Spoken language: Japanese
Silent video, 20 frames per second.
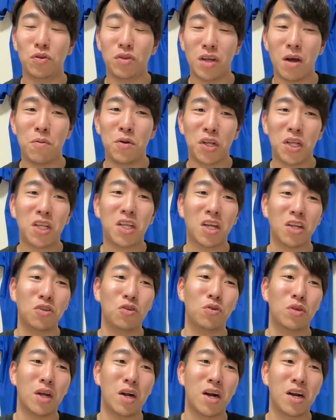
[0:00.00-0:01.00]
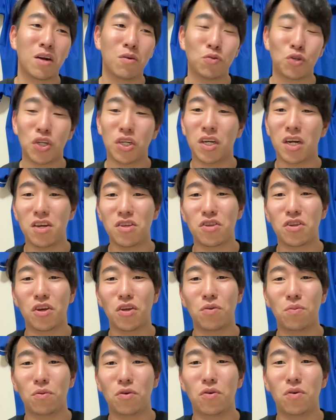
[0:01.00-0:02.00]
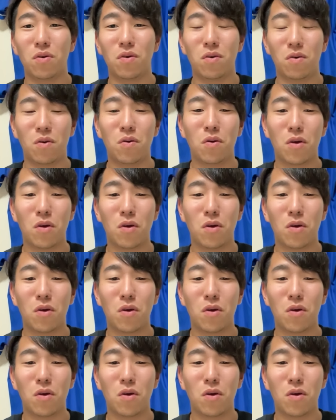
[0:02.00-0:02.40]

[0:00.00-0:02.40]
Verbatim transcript: 舐めてたって言ったらあれかもしれないですけれども、